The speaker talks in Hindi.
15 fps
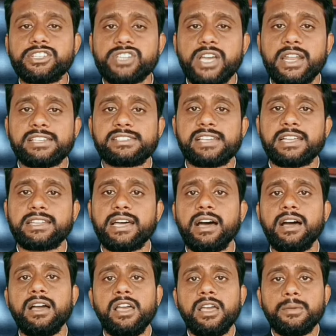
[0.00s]
पर निशाना
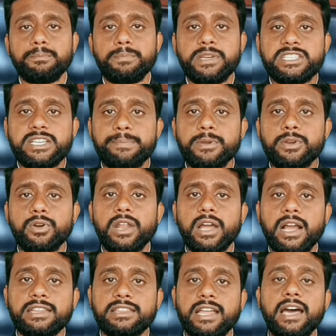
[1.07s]
साधा बीजेपी को
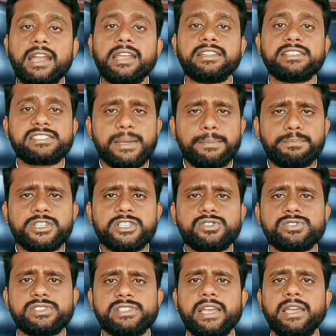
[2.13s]
लगातार इन सब
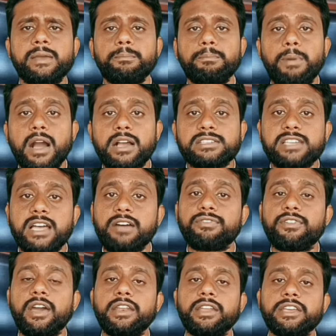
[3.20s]
चीज़ों से पाक
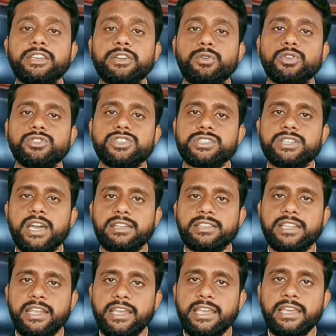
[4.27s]
साफ करने की कोशिश
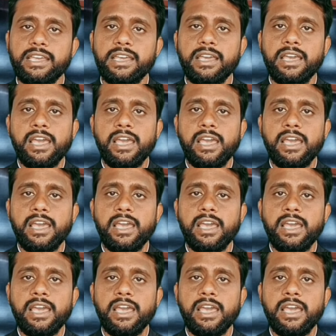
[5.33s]
करते रहे